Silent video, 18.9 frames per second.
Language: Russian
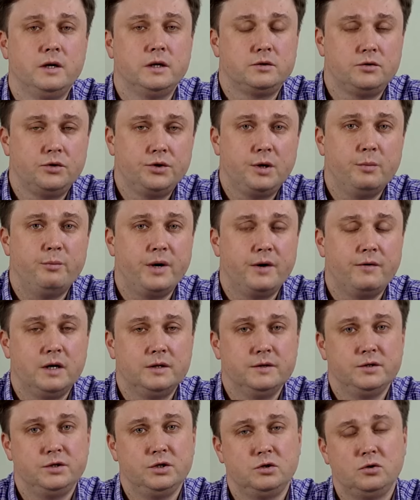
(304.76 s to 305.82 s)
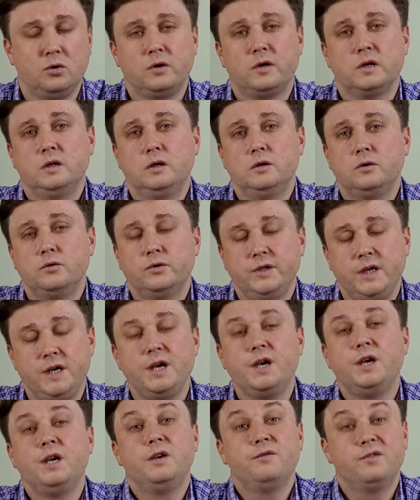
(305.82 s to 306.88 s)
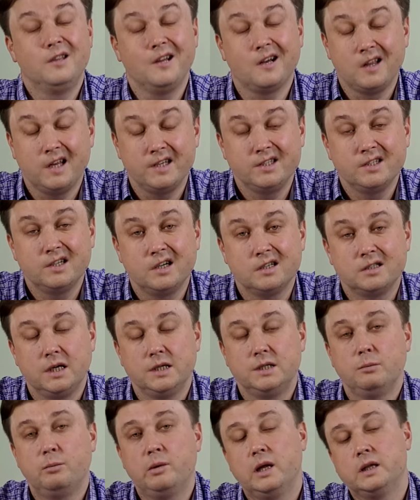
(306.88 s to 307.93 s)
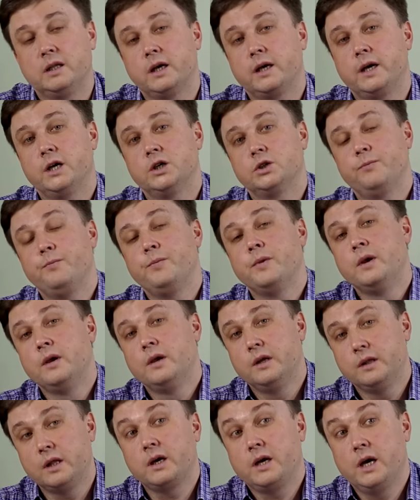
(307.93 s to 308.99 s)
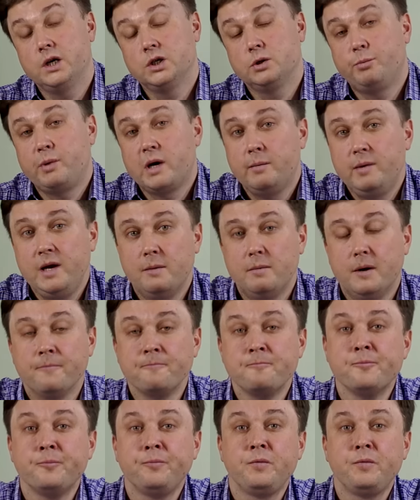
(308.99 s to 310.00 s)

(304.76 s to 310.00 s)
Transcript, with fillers: настройки приватности только для друзей. И в Одноклассниках, кстати, была такая же, такая же проблема.